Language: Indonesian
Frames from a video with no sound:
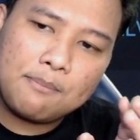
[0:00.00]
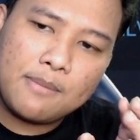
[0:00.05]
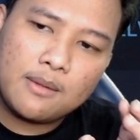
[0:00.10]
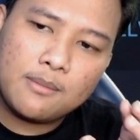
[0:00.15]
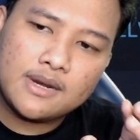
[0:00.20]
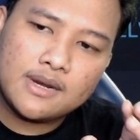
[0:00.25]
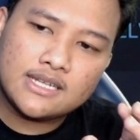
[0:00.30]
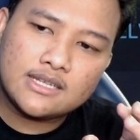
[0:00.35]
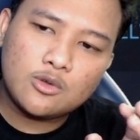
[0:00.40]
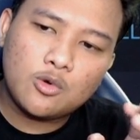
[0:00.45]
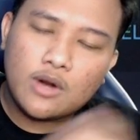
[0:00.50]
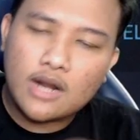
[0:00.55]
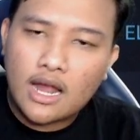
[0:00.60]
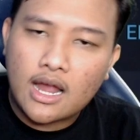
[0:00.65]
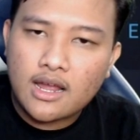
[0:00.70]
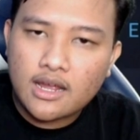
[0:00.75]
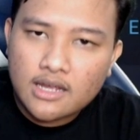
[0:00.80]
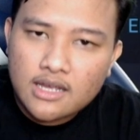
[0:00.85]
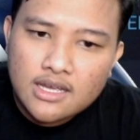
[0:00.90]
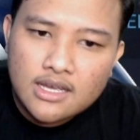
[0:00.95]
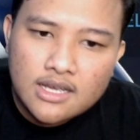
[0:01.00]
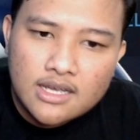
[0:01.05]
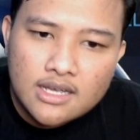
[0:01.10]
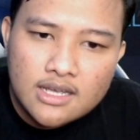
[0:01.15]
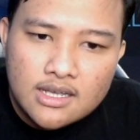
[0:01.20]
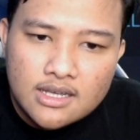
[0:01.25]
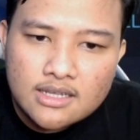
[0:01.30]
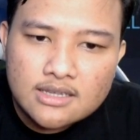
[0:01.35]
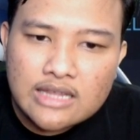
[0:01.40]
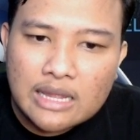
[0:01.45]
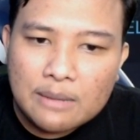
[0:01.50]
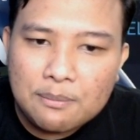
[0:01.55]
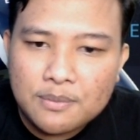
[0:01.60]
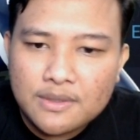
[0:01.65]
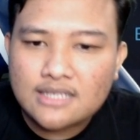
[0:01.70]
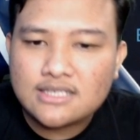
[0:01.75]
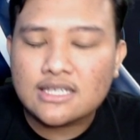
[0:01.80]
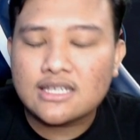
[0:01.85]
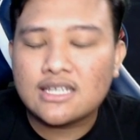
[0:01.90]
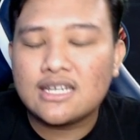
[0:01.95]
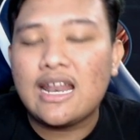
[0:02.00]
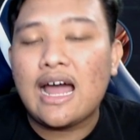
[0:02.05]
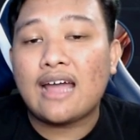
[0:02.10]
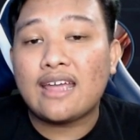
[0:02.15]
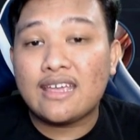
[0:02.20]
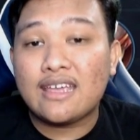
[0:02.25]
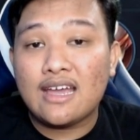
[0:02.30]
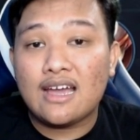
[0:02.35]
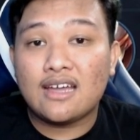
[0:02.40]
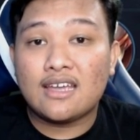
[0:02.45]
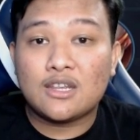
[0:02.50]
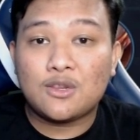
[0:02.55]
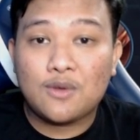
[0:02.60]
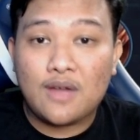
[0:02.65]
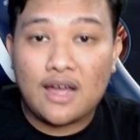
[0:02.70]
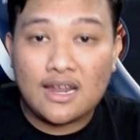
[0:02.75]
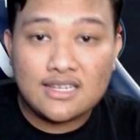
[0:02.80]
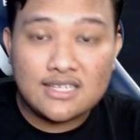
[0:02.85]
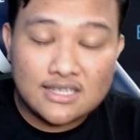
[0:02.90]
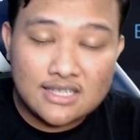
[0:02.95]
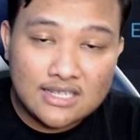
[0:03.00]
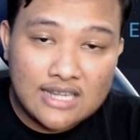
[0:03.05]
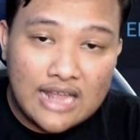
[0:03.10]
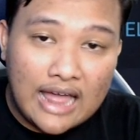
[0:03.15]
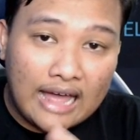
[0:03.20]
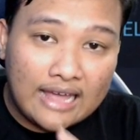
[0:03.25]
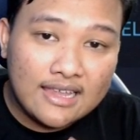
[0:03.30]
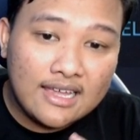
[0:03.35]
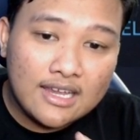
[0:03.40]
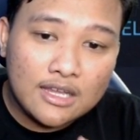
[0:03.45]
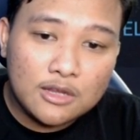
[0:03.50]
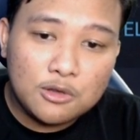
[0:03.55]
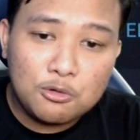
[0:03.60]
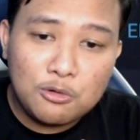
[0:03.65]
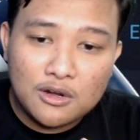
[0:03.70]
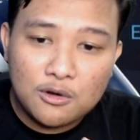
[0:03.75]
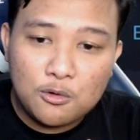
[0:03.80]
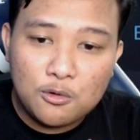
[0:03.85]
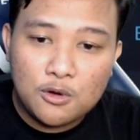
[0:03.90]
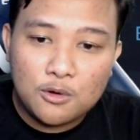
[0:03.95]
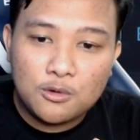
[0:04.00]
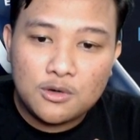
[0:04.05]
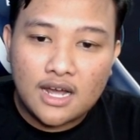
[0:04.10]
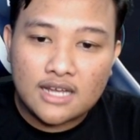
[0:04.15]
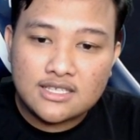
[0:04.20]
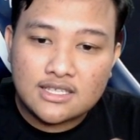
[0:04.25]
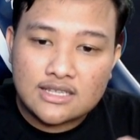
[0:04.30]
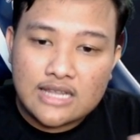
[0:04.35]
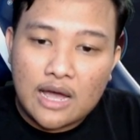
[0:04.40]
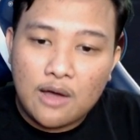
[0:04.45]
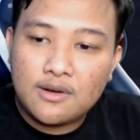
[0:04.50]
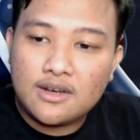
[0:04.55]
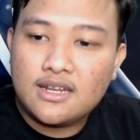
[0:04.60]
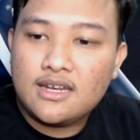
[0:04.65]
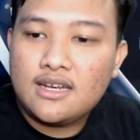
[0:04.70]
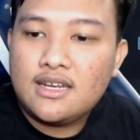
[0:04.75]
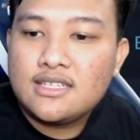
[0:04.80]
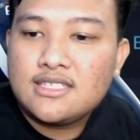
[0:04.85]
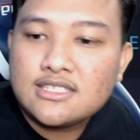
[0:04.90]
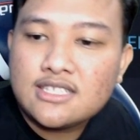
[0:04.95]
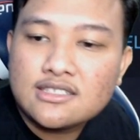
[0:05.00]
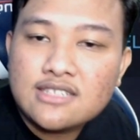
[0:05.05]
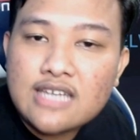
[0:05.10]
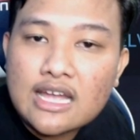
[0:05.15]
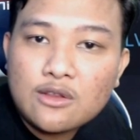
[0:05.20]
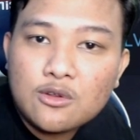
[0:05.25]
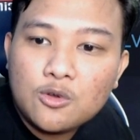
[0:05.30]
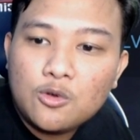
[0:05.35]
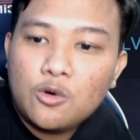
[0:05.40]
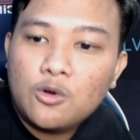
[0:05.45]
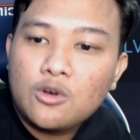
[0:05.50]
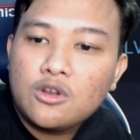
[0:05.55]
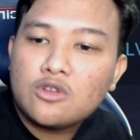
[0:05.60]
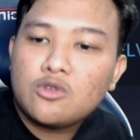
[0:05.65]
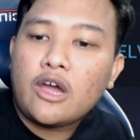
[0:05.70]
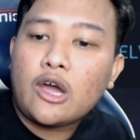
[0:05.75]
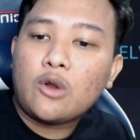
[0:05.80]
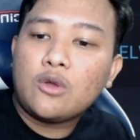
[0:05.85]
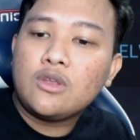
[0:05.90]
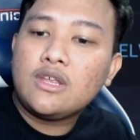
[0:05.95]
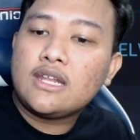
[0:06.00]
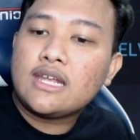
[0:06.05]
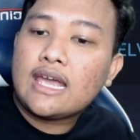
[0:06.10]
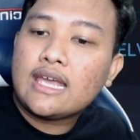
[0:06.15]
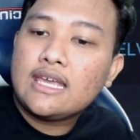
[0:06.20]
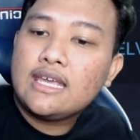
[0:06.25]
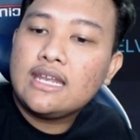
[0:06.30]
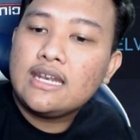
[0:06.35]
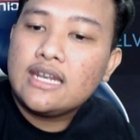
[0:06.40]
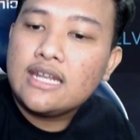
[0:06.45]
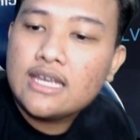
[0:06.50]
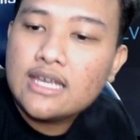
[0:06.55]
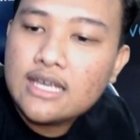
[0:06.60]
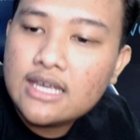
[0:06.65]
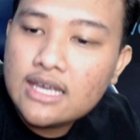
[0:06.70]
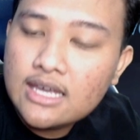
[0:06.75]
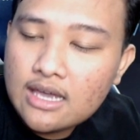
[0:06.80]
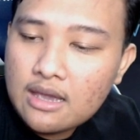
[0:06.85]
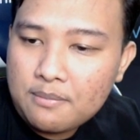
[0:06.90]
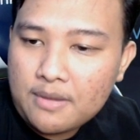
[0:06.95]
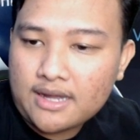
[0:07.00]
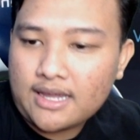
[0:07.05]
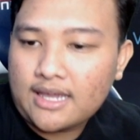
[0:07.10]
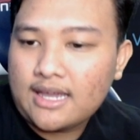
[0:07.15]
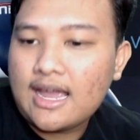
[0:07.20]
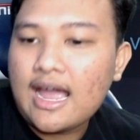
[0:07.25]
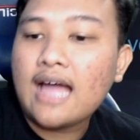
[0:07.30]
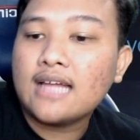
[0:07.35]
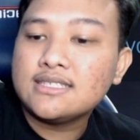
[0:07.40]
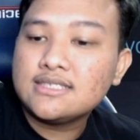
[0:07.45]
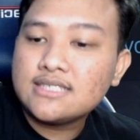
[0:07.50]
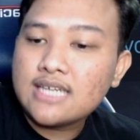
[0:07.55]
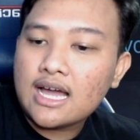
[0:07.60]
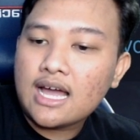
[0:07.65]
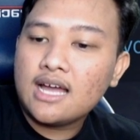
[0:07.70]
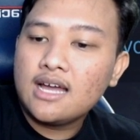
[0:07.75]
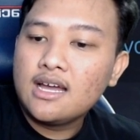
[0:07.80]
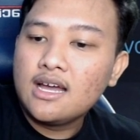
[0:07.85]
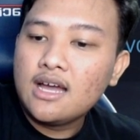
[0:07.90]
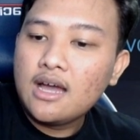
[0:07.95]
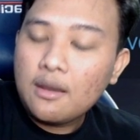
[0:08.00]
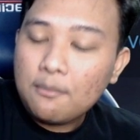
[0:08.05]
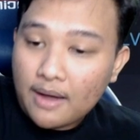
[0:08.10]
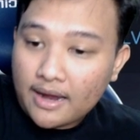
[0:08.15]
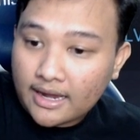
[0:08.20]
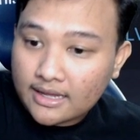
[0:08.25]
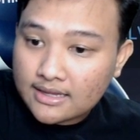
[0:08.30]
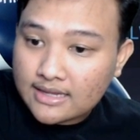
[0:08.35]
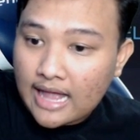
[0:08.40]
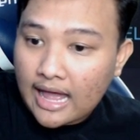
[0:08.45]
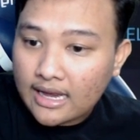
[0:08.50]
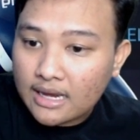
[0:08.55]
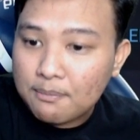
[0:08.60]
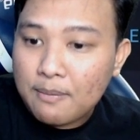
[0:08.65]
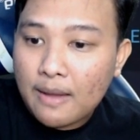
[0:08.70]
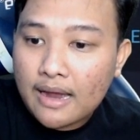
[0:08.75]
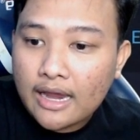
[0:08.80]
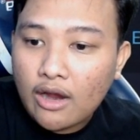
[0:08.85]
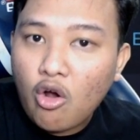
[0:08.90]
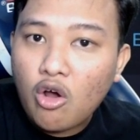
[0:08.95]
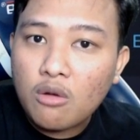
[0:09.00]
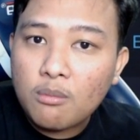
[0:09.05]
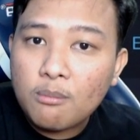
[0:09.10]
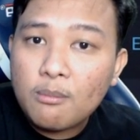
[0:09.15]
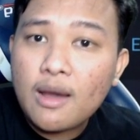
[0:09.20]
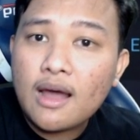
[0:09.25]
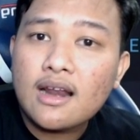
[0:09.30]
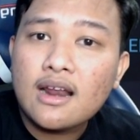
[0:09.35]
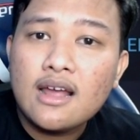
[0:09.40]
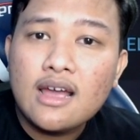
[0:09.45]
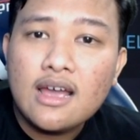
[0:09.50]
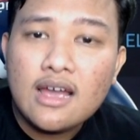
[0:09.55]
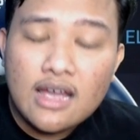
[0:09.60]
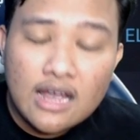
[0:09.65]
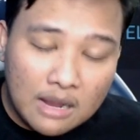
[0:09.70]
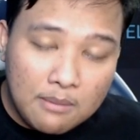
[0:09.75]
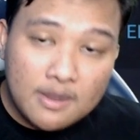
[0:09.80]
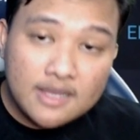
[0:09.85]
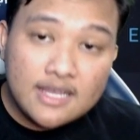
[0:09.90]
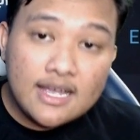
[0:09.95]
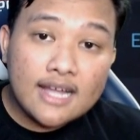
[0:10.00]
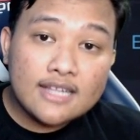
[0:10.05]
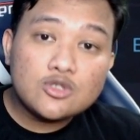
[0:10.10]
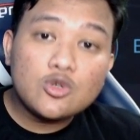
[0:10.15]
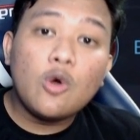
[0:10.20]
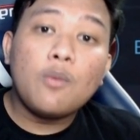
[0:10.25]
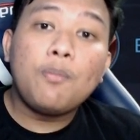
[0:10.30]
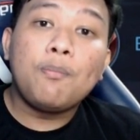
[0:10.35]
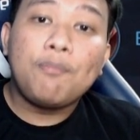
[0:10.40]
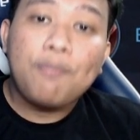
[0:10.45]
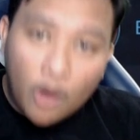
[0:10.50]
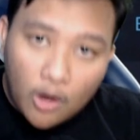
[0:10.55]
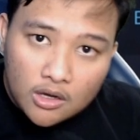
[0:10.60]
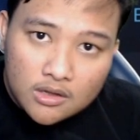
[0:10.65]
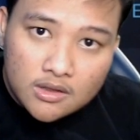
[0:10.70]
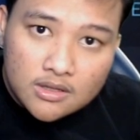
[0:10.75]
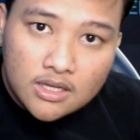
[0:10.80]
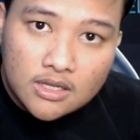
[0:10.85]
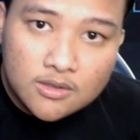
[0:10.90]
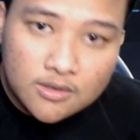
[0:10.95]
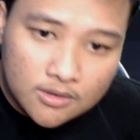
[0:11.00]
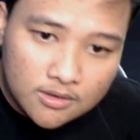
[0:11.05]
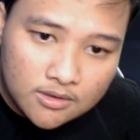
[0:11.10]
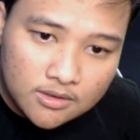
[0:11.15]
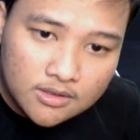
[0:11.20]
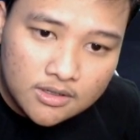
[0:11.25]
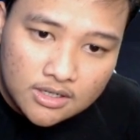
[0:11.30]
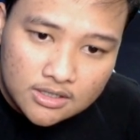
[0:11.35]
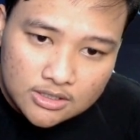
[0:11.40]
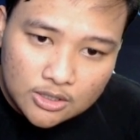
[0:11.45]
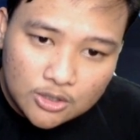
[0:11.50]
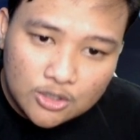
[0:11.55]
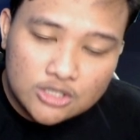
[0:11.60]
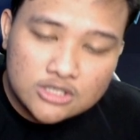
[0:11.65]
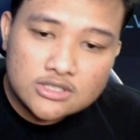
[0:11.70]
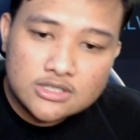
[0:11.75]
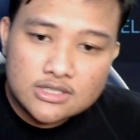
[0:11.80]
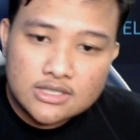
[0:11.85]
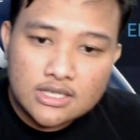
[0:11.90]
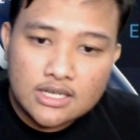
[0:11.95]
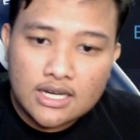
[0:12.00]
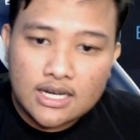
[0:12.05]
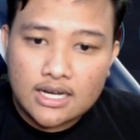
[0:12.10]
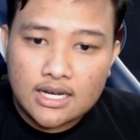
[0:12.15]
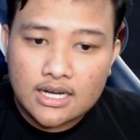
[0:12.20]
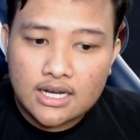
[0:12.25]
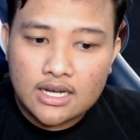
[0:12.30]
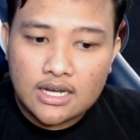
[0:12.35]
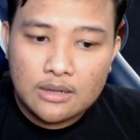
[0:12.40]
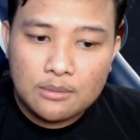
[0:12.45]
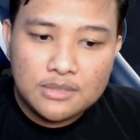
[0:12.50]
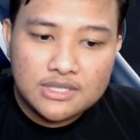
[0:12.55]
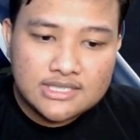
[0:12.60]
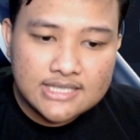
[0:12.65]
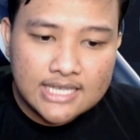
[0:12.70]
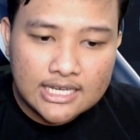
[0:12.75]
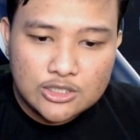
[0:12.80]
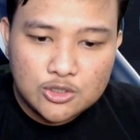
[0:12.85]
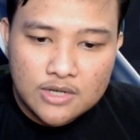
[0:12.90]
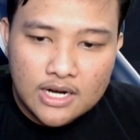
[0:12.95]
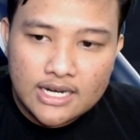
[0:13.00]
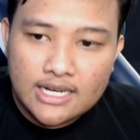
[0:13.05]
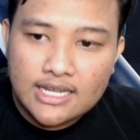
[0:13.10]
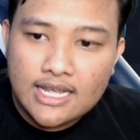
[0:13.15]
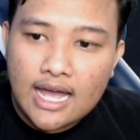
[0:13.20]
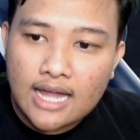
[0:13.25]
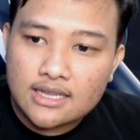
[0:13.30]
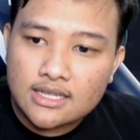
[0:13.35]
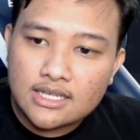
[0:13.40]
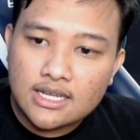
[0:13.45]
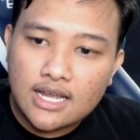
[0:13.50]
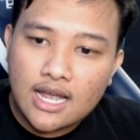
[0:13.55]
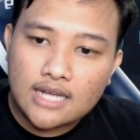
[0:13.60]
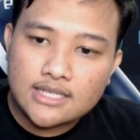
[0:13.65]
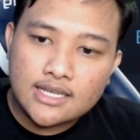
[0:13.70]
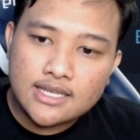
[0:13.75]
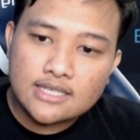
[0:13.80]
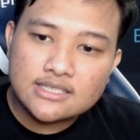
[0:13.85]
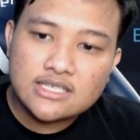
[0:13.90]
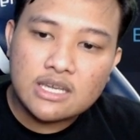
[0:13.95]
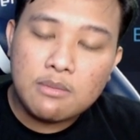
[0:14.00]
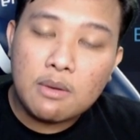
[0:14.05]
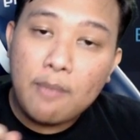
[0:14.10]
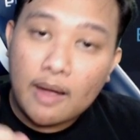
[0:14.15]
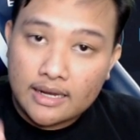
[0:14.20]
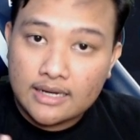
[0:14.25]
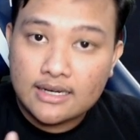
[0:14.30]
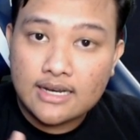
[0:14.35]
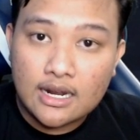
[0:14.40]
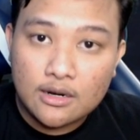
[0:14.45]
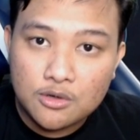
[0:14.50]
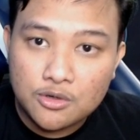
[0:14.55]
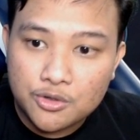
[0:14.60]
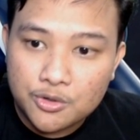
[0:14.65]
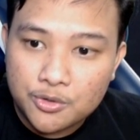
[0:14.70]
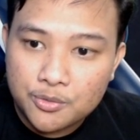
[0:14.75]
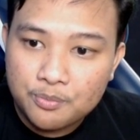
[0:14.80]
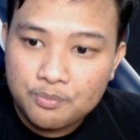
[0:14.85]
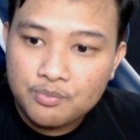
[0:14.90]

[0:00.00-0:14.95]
menit kurang tapi ya setidaknya gitu kan setidaknya gitu kan gue udah ngasih tahu nih ini season 1 dulu nih tuh hero nya kayak gini pakai gajah pakai tane pakai ormar kebanyakan support gitu terus uh, bisa juga diganti gajahnya sama Paina dulu.